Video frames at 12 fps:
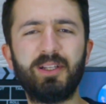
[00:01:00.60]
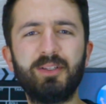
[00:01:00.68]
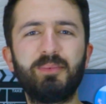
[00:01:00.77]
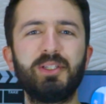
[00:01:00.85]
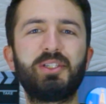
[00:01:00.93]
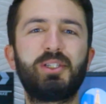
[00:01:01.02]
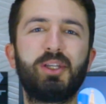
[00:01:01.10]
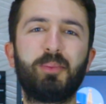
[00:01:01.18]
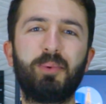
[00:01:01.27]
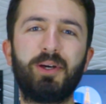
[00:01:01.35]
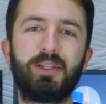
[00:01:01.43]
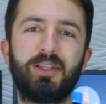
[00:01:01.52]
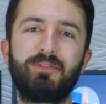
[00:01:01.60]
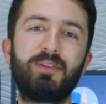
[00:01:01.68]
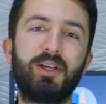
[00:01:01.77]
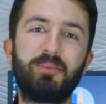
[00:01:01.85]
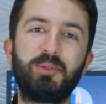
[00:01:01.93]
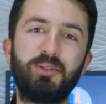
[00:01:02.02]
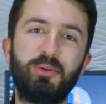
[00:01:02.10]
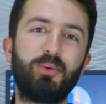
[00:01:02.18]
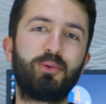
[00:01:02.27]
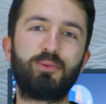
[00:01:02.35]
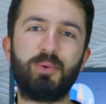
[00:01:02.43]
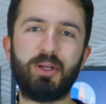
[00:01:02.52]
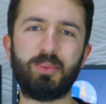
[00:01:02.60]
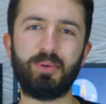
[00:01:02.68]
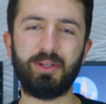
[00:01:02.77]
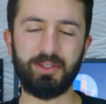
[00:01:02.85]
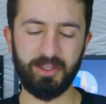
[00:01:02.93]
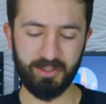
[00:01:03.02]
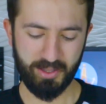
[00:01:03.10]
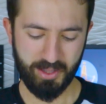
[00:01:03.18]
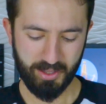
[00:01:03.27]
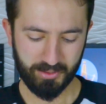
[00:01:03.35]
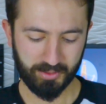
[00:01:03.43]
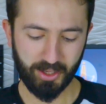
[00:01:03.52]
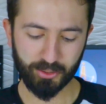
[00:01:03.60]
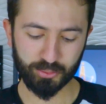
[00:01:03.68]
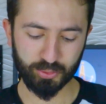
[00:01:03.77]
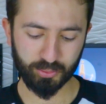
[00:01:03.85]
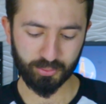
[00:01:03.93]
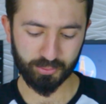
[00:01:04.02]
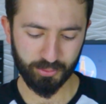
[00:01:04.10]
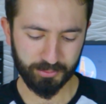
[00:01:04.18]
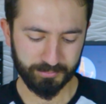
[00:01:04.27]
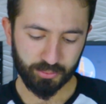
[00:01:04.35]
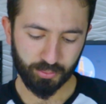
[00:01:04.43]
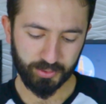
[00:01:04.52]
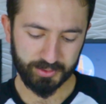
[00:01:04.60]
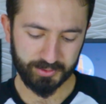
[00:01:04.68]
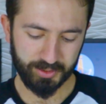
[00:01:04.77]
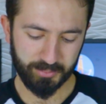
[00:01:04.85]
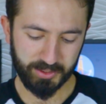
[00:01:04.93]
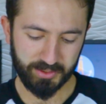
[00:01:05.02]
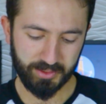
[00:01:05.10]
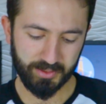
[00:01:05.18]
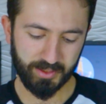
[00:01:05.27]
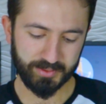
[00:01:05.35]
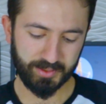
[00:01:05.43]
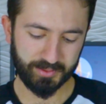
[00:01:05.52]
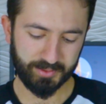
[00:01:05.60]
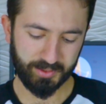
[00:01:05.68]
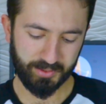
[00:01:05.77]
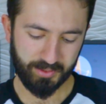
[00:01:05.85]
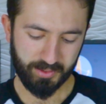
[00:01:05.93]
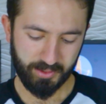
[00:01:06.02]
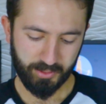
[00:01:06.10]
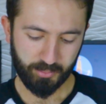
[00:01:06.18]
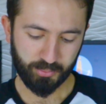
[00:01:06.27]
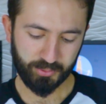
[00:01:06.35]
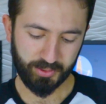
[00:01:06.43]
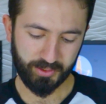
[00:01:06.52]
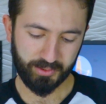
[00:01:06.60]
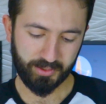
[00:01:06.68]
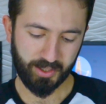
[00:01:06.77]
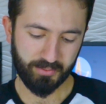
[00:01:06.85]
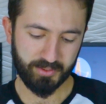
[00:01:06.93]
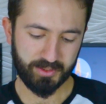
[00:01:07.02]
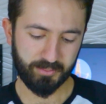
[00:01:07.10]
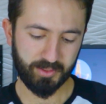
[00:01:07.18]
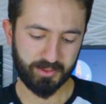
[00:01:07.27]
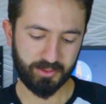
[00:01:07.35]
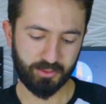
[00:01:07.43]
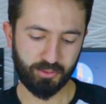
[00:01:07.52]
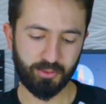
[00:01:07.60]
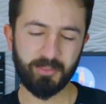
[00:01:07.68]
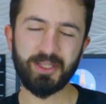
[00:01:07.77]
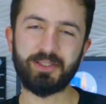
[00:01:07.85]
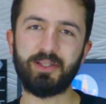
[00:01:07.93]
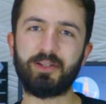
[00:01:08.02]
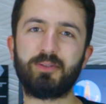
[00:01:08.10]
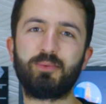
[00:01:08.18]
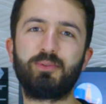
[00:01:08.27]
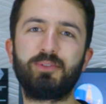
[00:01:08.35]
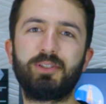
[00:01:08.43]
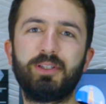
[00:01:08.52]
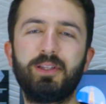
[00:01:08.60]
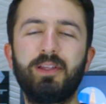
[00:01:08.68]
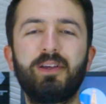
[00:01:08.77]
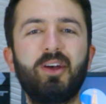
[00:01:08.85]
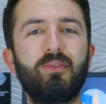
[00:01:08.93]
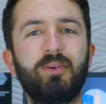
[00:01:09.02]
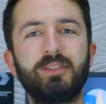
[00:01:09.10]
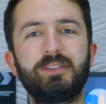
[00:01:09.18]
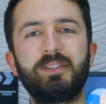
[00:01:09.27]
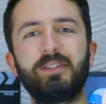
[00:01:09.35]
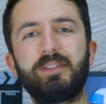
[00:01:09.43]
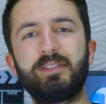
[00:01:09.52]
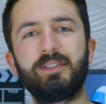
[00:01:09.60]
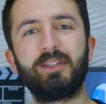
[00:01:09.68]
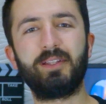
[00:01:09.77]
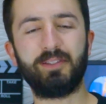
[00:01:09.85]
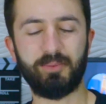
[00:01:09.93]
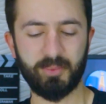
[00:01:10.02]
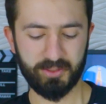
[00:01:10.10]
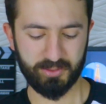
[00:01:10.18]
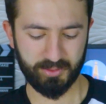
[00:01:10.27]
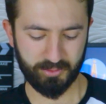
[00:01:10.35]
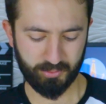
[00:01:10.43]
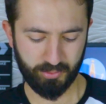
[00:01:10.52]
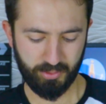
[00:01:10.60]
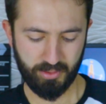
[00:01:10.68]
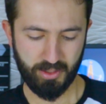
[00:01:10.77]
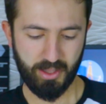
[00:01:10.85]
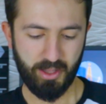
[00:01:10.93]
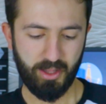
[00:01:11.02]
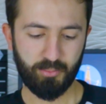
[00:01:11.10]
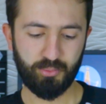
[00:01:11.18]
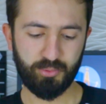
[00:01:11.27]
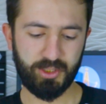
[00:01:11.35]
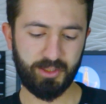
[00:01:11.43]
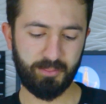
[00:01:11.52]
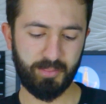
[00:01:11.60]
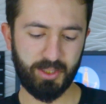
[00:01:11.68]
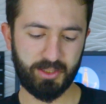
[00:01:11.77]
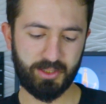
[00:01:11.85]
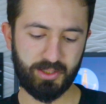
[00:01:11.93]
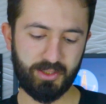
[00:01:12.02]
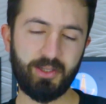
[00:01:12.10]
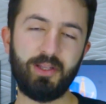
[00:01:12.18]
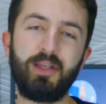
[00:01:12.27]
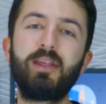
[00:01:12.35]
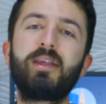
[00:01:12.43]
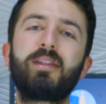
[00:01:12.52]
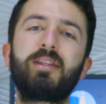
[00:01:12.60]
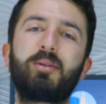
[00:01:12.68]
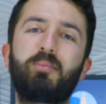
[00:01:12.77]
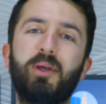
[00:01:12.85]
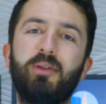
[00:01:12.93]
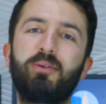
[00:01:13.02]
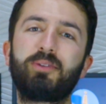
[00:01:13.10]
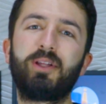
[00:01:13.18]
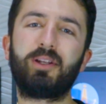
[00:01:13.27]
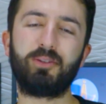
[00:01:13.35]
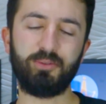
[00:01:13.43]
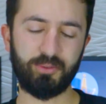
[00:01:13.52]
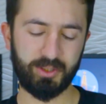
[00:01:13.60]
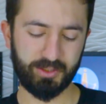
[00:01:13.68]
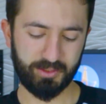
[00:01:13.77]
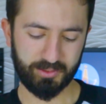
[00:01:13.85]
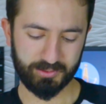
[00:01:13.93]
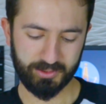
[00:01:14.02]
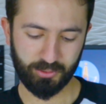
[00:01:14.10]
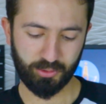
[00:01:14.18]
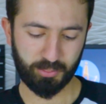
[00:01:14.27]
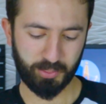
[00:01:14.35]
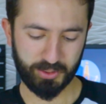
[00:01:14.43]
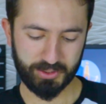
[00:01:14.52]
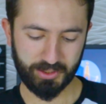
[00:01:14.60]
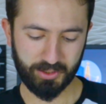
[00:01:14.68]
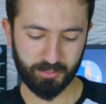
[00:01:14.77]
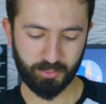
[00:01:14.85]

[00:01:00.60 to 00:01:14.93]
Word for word: belli bir işi yaparken veya bir okuma yaparken daha güzel oluyor. Sonrasında bittiğinde zaten burada kahve simgesi çıkıyor. 5 dakika boyunca da kafanızı dinlendirmenizi istiyor. Bu 25'lik periyotlarla uyguladığınızda 4-5 tane